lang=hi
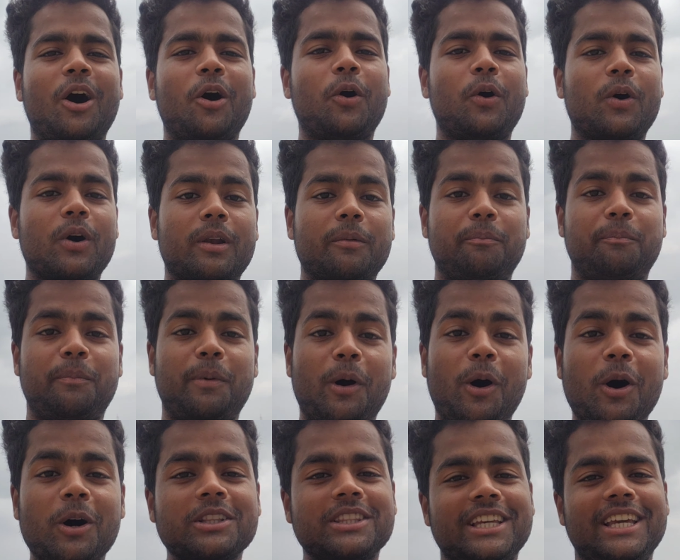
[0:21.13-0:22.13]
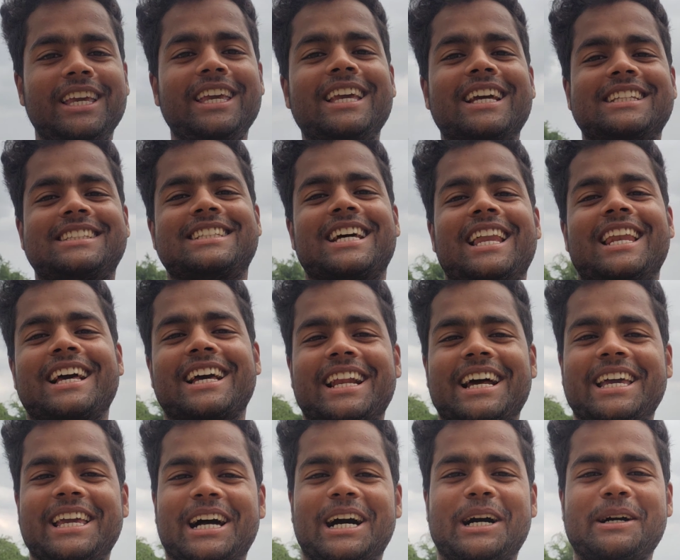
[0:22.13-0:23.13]
और बहुत ही अच्छा लग रहा
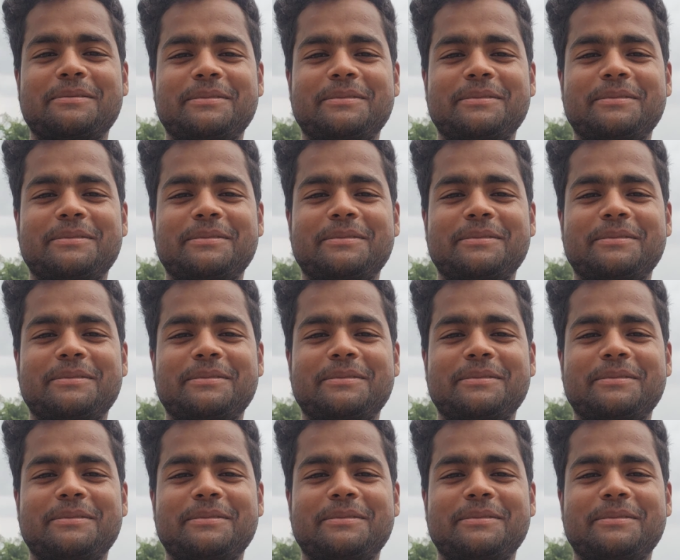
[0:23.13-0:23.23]
है यहाँ